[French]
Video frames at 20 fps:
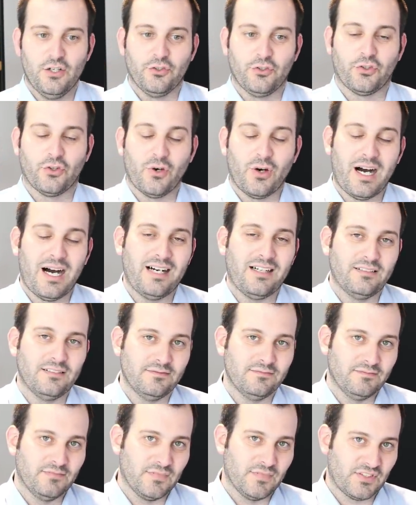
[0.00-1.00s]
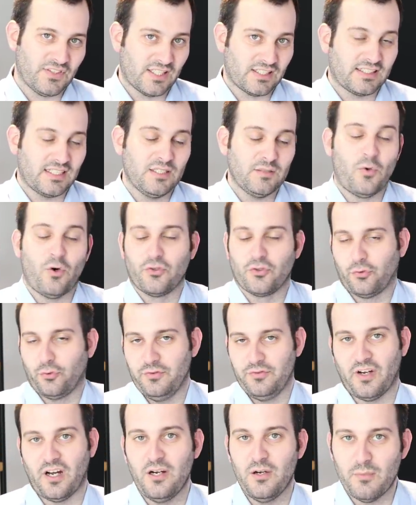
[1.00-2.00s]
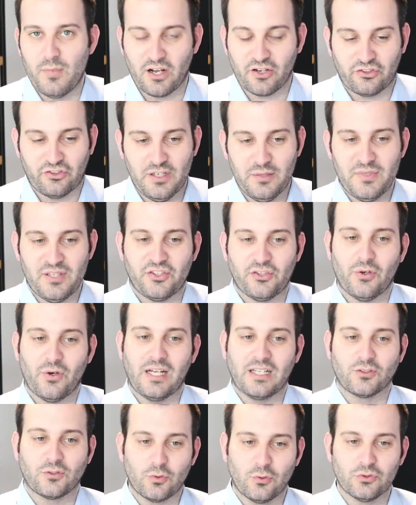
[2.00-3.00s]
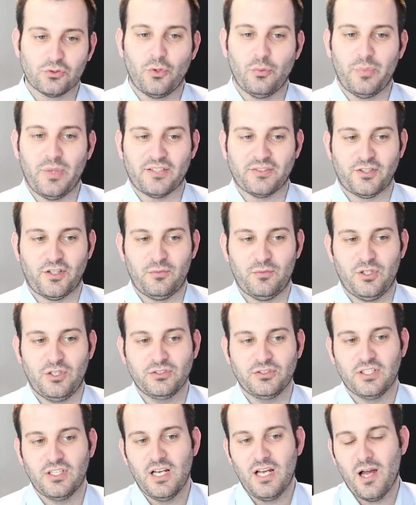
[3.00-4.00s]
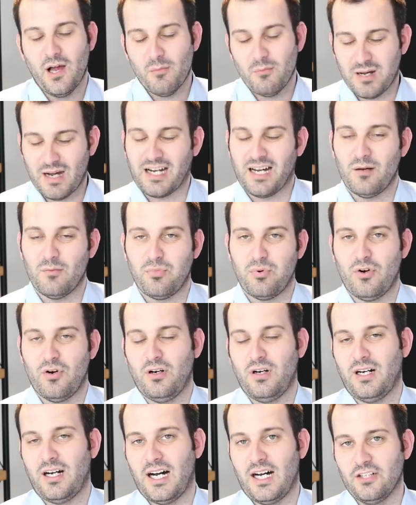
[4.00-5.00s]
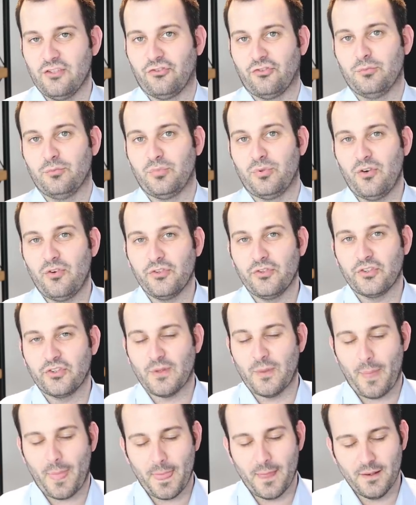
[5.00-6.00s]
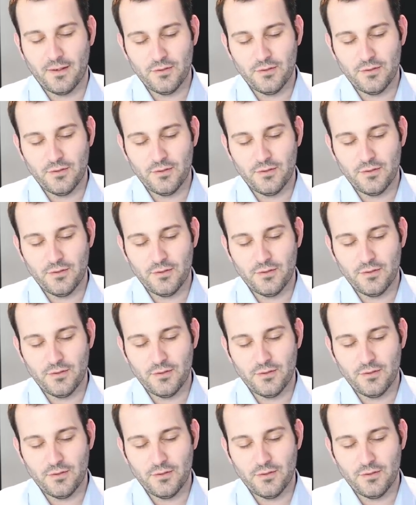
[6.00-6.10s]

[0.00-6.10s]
sera certainement suivra le marché, mais sera contre-performante par rapport à, je pense,